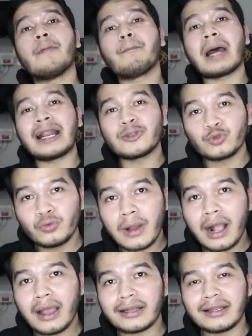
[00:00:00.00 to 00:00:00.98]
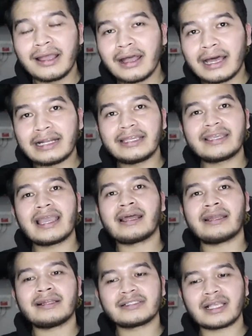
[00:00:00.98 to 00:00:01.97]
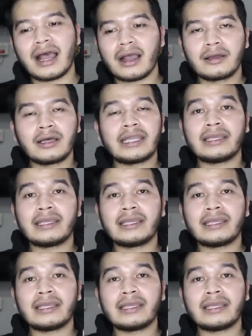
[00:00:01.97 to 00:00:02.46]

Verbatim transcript: membantu banget Ricky Ariansah.